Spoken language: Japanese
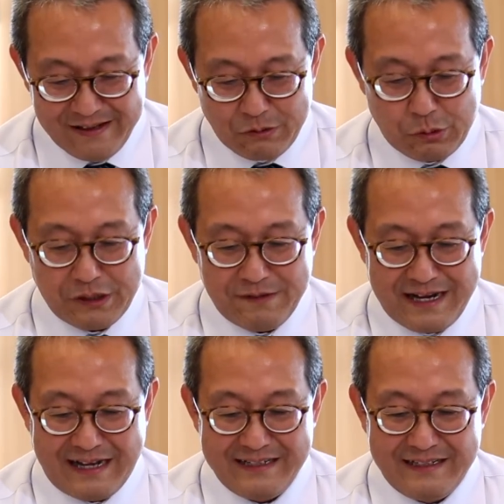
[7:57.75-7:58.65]
ここで
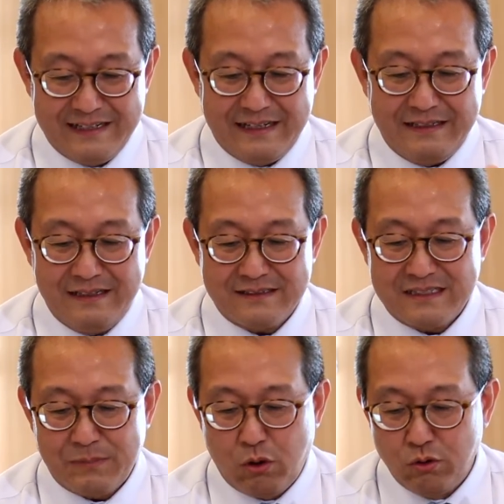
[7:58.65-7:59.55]
はイエス
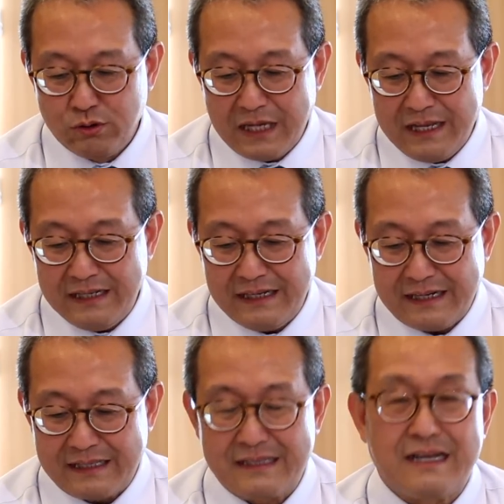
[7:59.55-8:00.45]
様を受け入れなかっ